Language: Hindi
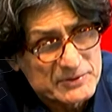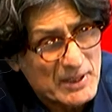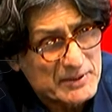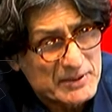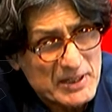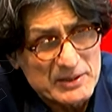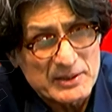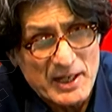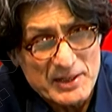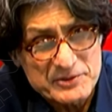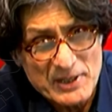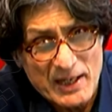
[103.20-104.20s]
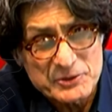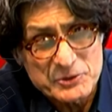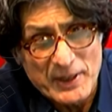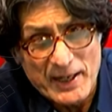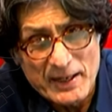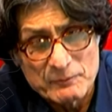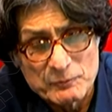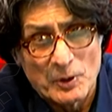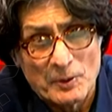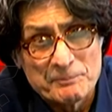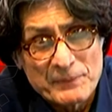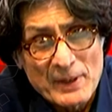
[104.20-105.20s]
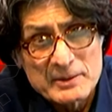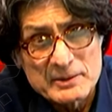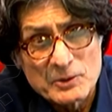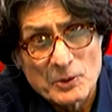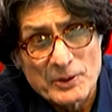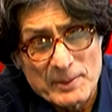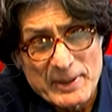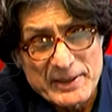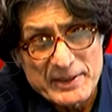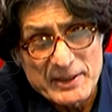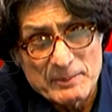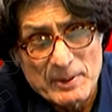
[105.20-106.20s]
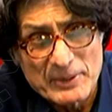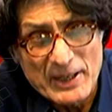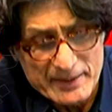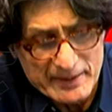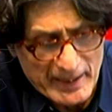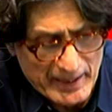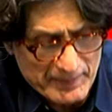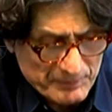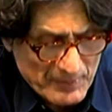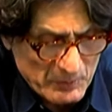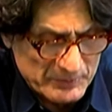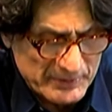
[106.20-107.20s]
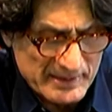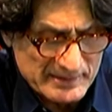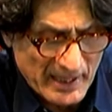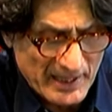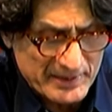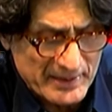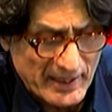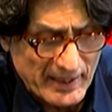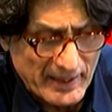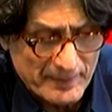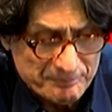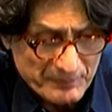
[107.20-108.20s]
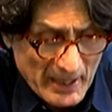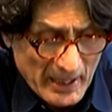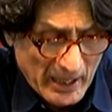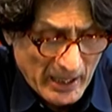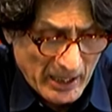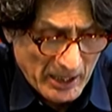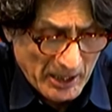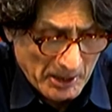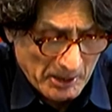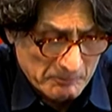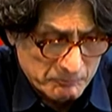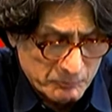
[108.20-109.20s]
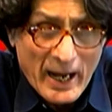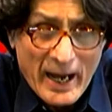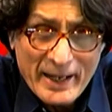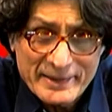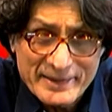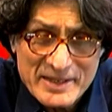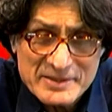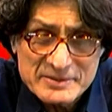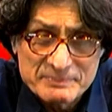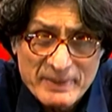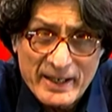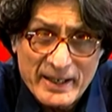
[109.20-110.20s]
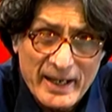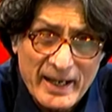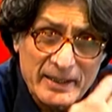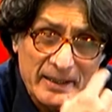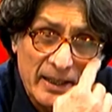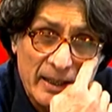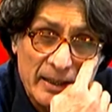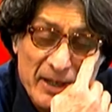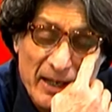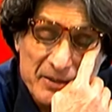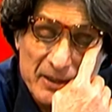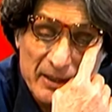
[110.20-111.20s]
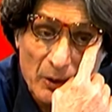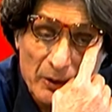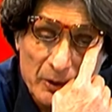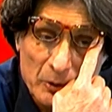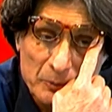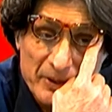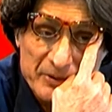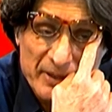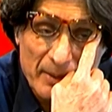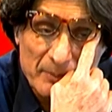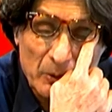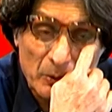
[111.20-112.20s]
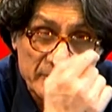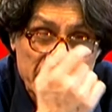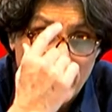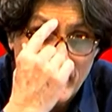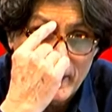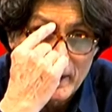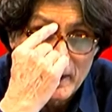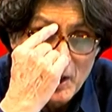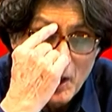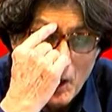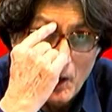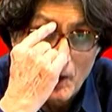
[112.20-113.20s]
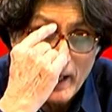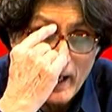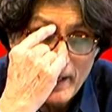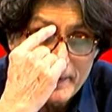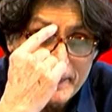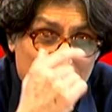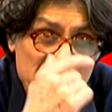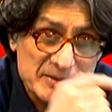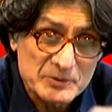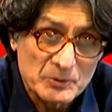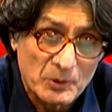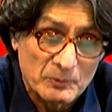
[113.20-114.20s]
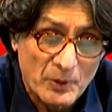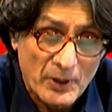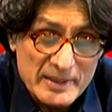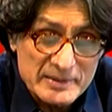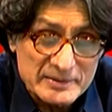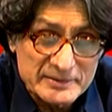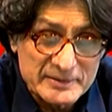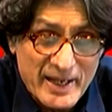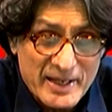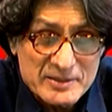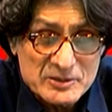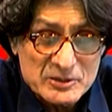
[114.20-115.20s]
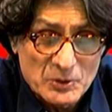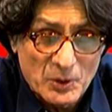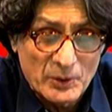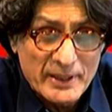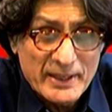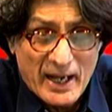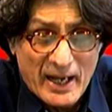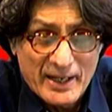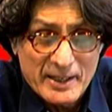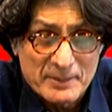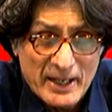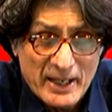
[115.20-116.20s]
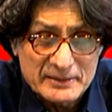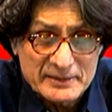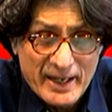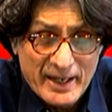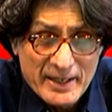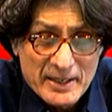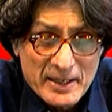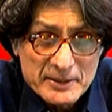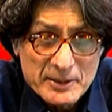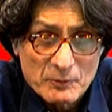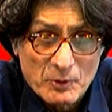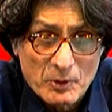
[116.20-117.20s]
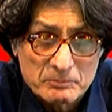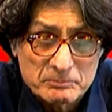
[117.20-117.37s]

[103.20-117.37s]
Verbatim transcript: शदीद खदशात जो हैं वो कोर कमेटी के मेम्बरान ने उनका इजहार किया है वो हर केस में एक जज के तौर के ऊपर शामिल होते हैं और हर केस को वो इतने स्लोली आगे बढ़ाते हैं कि वो